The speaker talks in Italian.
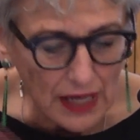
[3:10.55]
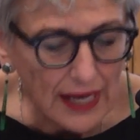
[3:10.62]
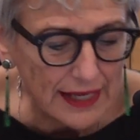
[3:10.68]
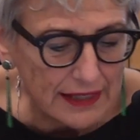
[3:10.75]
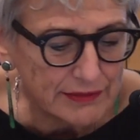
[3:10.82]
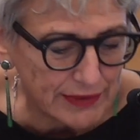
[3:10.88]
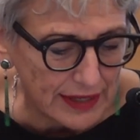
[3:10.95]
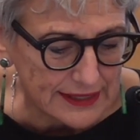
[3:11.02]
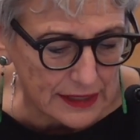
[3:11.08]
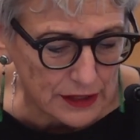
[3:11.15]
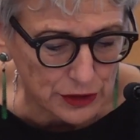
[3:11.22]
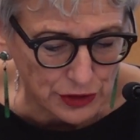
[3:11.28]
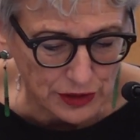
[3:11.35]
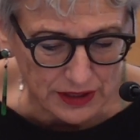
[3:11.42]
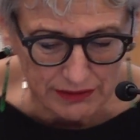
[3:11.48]
E infatti è
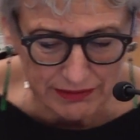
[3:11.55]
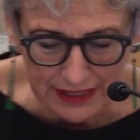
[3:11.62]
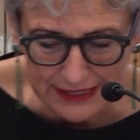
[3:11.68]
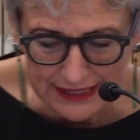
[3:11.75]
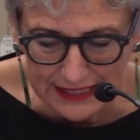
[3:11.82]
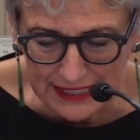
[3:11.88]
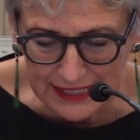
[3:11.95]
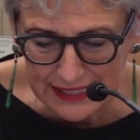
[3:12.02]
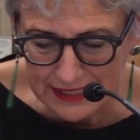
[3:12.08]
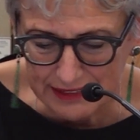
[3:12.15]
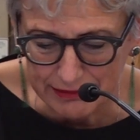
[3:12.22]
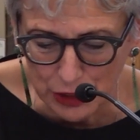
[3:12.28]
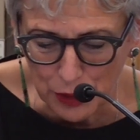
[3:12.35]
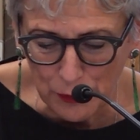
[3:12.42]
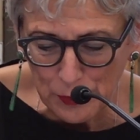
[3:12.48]
conservata in
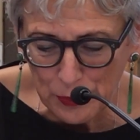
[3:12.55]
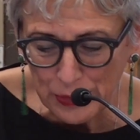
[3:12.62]
archivio.